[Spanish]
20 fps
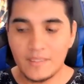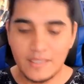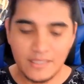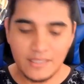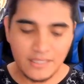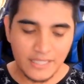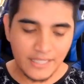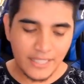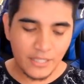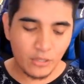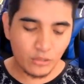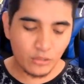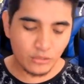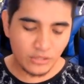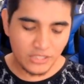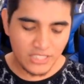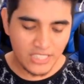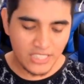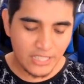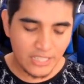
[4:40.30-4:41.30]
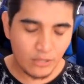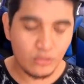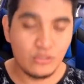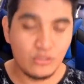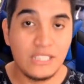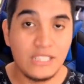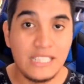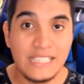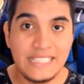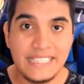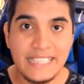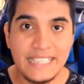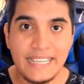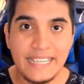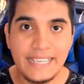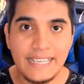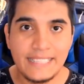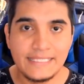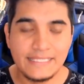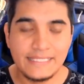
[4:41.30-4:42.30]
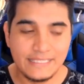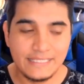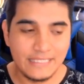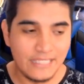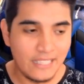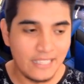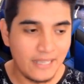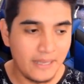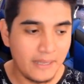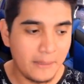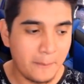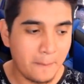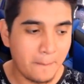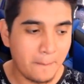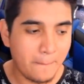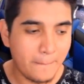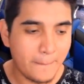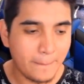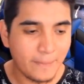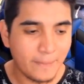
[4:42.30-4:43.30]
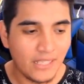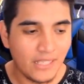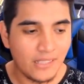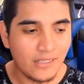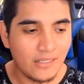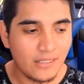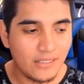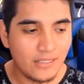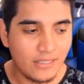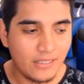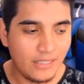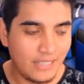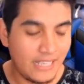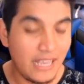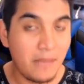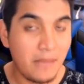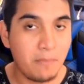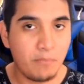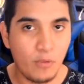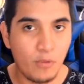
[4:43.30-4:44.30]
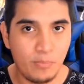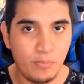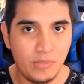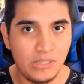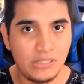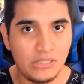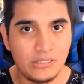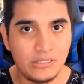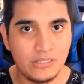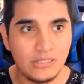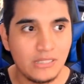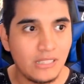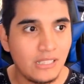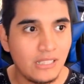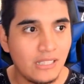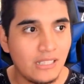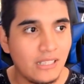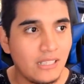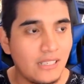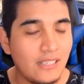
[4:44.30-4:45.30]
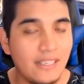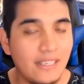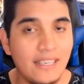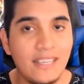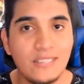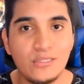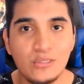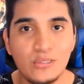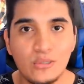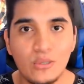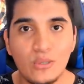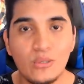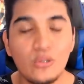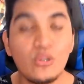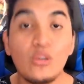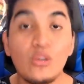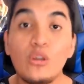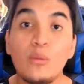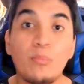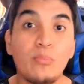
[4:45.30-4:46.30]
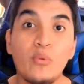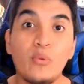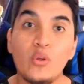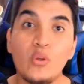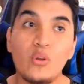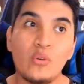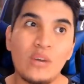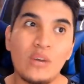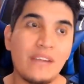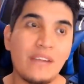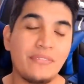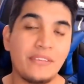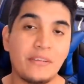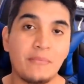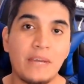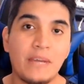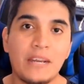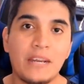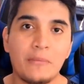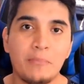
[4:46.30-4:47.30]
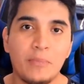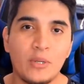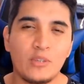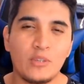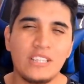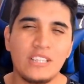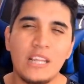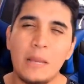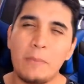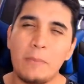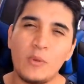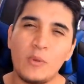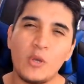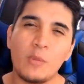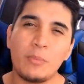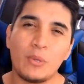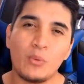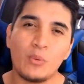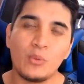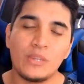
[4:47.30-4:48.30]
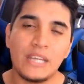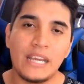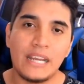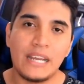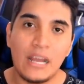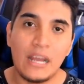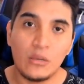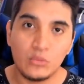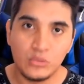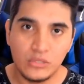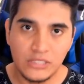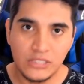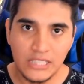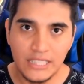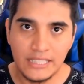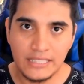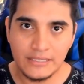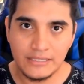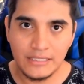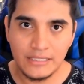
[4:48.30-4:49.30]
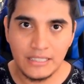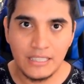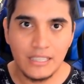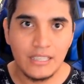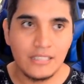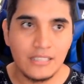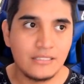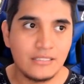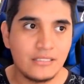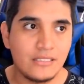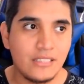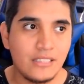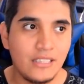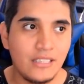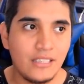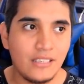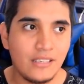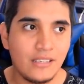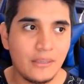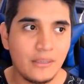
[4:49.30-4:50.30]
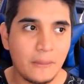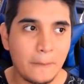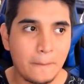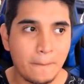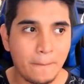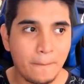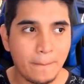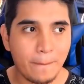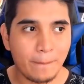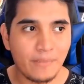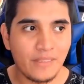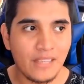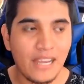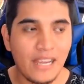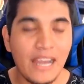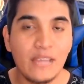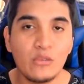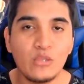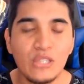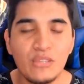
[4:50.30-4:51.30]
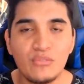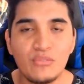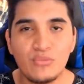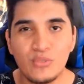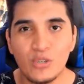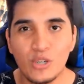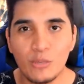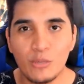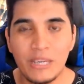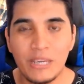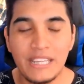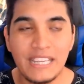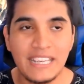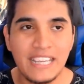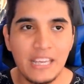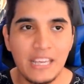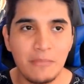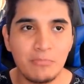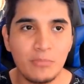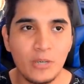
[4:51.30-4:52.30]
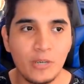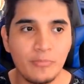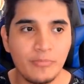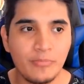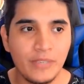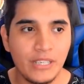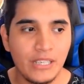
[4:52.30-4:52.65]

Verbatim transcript: Queridos chilenos y chilenas em, K-Poppers, esto no lo puedo afirmar, pero sí les puedo preguntar a ustedes, Sí, hay un informe de K-Pop